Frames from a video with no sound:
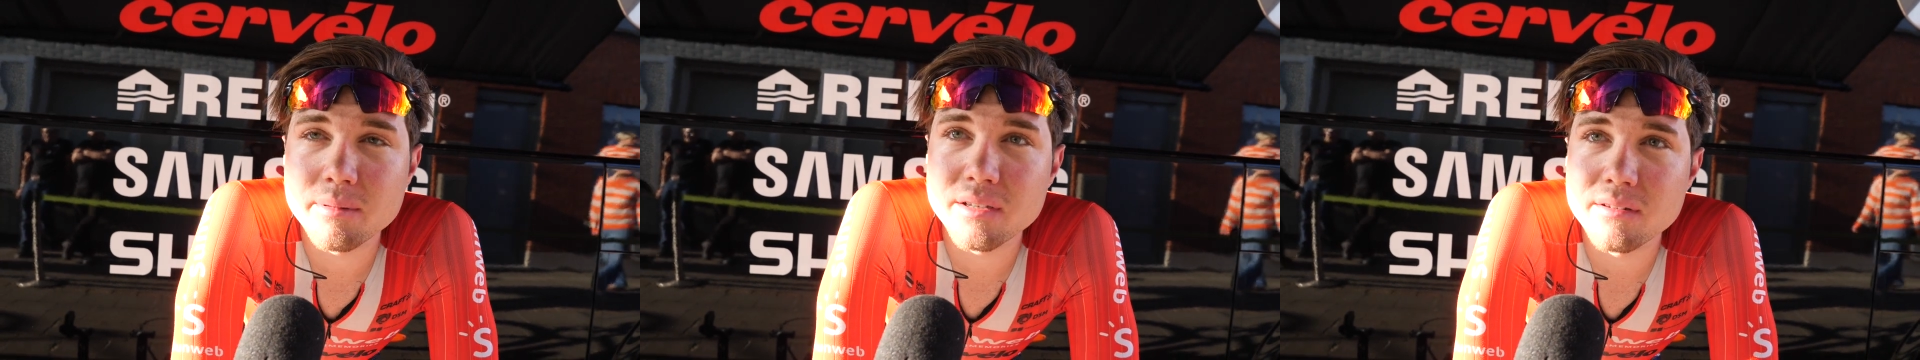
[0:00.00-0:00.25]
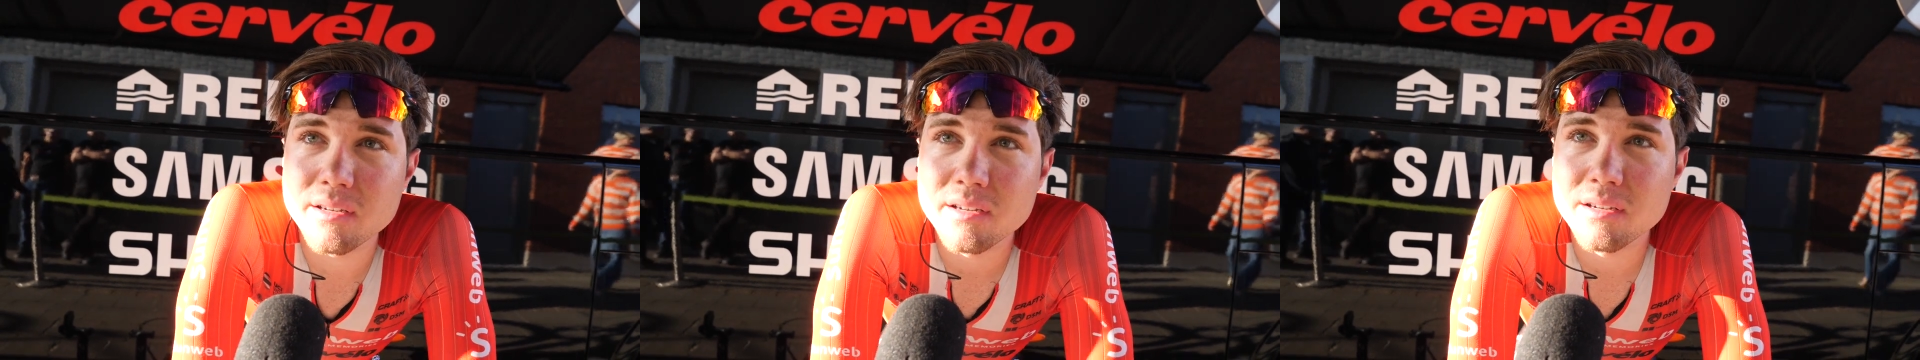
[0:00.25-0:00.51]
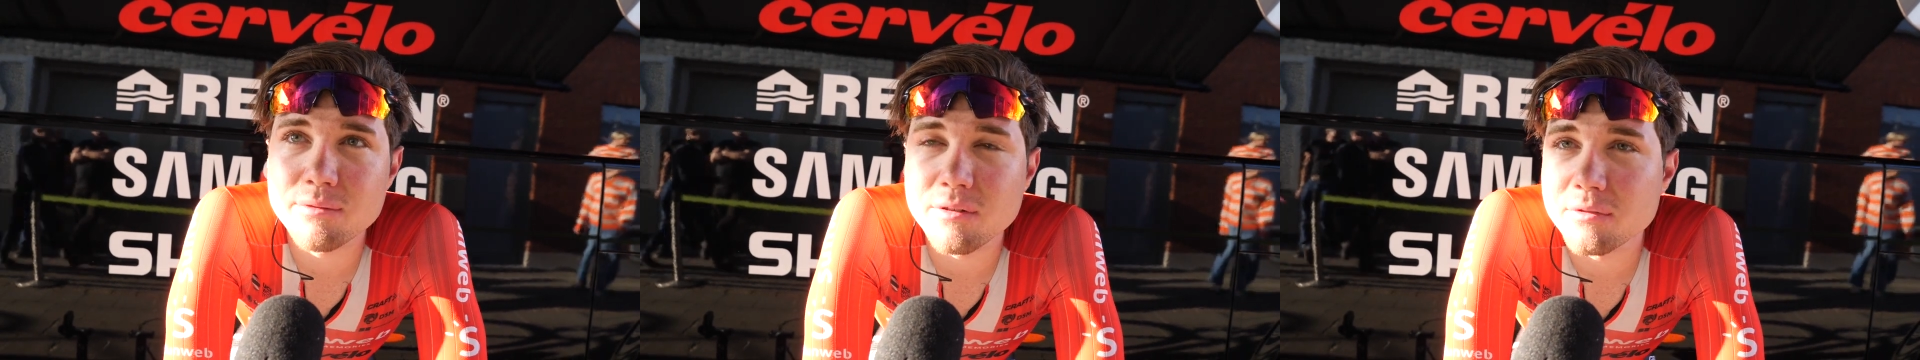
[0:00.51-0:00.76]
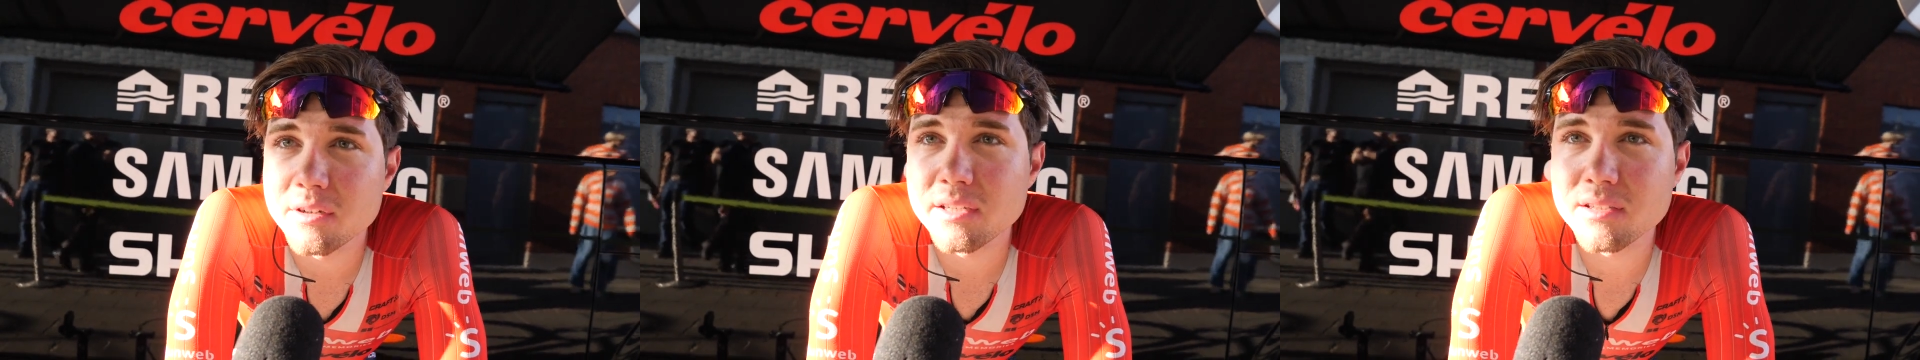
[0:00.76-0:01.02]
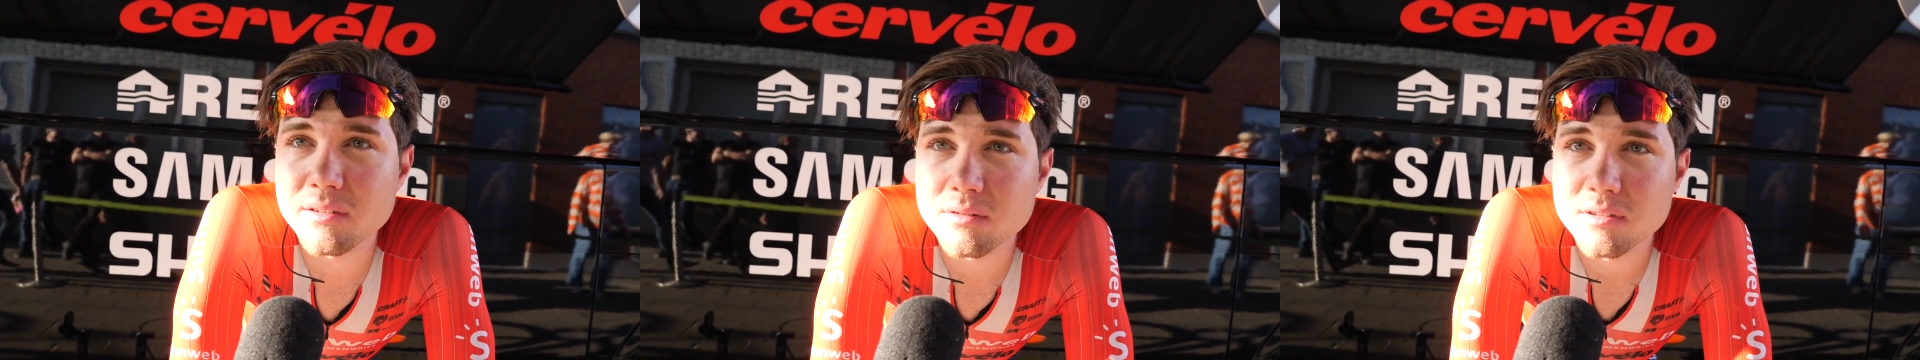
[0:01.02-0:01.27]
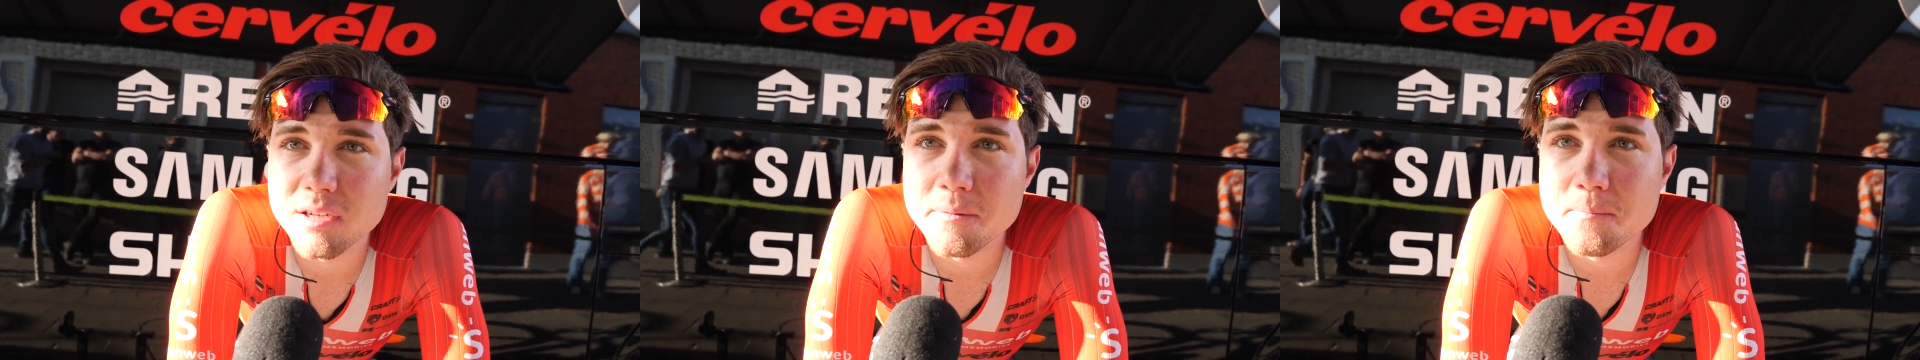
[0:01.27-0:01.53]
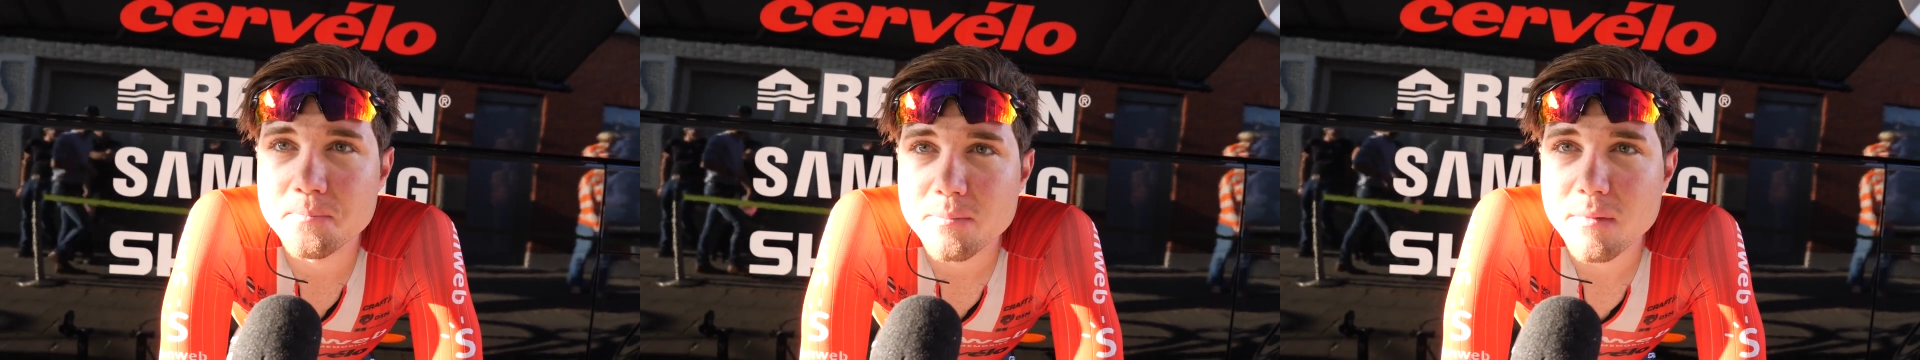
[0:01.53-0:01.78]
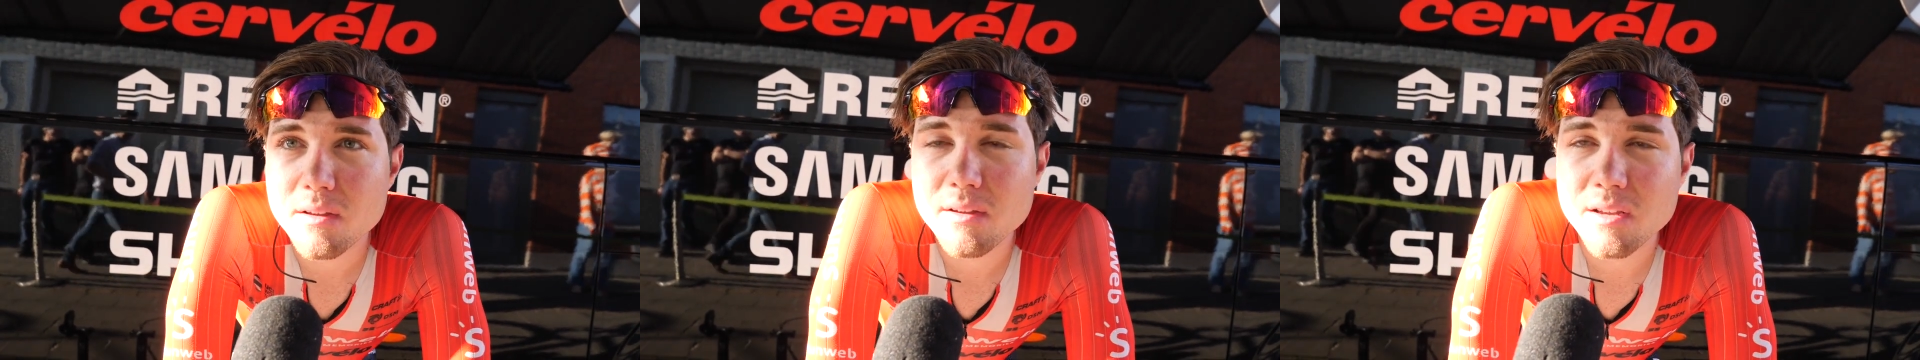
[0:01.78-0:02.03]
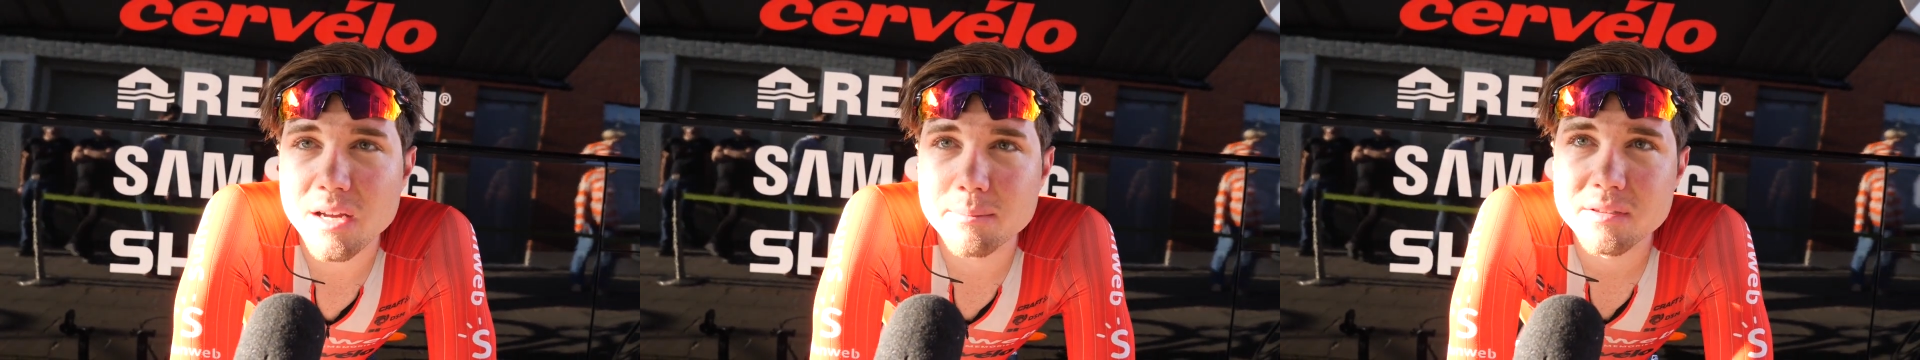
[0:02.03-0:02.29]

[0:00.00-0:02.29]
bin äh, Favoritin und ja,